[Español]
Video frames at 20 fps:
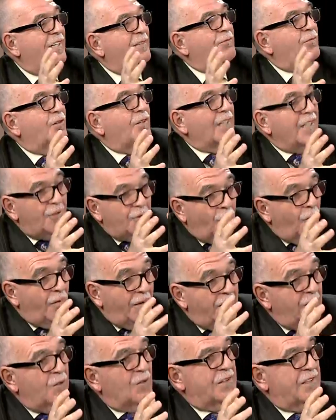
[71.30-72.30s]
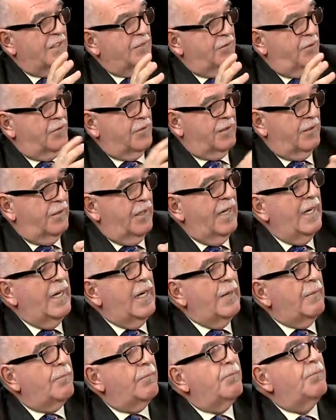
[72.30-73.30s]
porque, porque no veo otra, cosa.
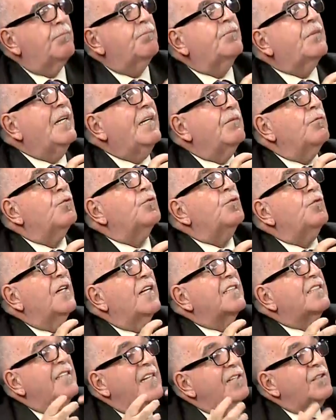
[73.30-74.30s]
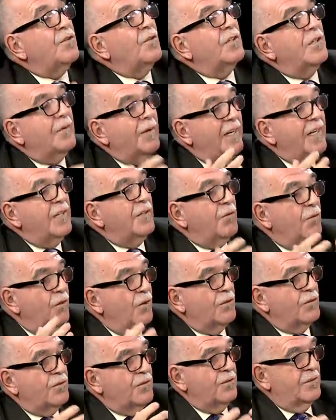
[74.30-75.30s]
Tenemos un exceso de
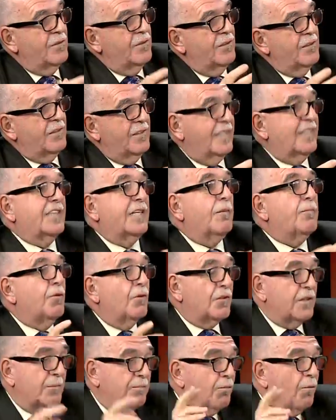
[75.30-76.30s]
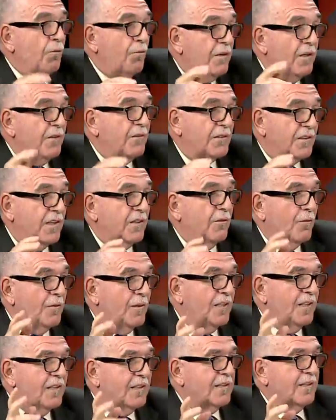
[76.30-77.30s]
vehículos, de transporte público, entre
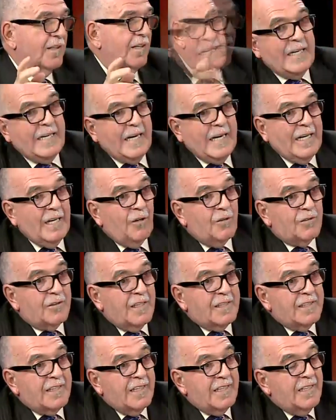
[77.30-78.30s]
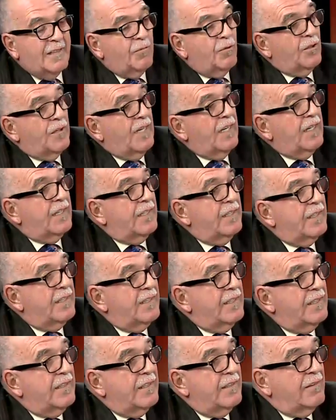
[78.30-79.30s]
comillas, y que nos hacen demorar
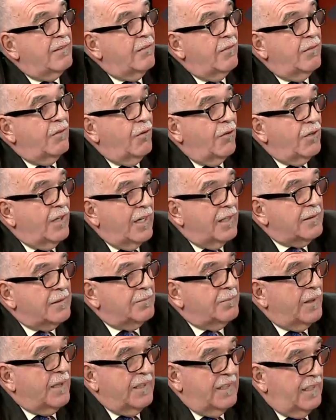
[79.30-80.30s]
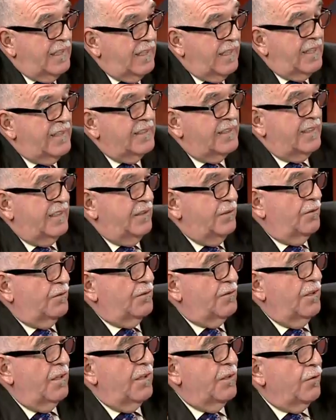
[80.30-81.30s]
eh, horas para llegar a
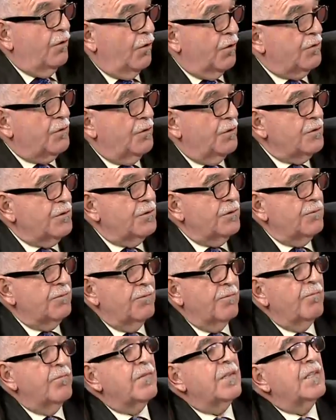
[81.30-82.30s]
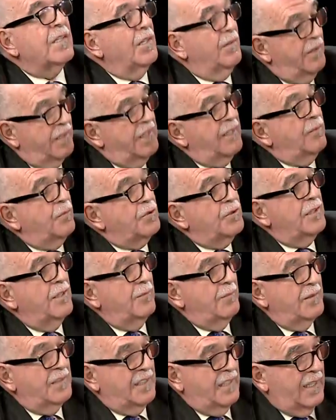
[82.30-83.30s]
destinos cortos. Deberíamos ir
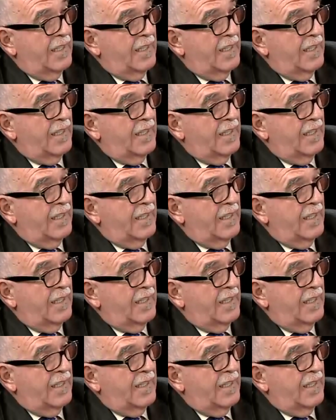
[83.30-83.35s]
en